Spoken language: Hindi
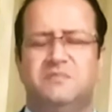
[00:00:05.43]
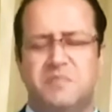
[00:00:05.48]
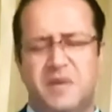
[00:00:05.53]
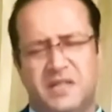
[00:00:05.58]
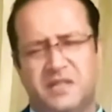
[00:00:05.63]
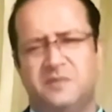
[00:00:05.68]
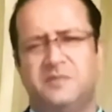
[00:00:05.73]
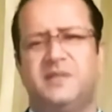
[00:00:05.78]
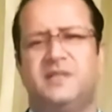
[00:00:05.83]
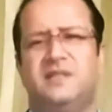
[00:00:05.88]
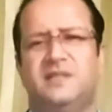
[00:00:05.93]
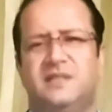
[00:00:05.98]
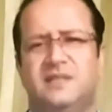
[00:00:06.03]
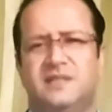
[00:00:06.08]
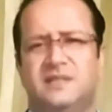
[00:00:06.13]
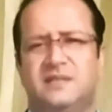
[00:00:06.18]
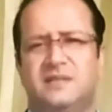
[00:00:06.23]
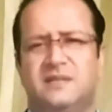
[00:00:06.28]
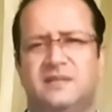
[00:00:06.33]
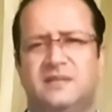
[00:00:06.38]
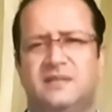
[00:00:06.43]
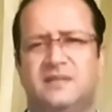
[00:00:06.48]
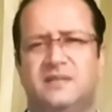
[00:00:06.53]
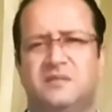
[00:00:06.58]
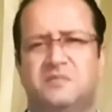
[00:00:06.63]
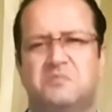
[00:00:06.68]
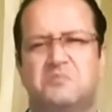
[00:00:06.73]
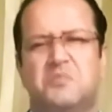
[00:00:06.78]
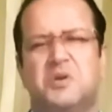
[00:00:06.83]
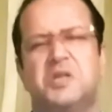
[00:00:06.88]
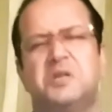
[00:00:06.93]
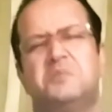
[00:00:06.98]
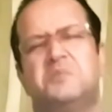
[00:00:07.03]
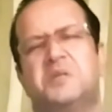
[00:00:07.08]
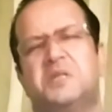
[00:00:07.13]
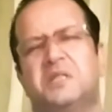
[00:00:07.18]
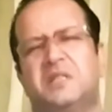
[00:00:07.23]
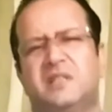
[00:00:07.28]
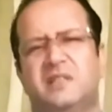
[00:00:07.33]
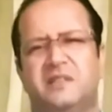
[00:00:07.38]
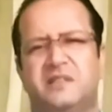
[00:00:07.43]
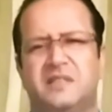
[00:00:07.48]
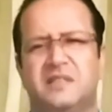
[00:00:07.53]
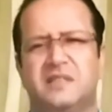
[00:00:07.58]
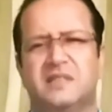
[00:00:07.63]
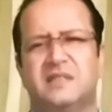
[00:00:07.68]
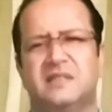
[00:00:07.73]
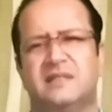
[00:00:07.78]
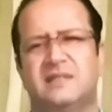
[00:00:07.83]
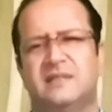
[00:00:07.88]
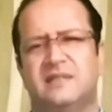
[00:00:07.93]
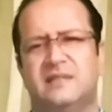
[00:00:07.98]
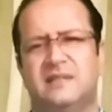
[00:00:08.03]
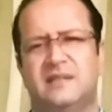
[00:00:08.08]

मैंने भी की है बड़ी बड़ी गलतियां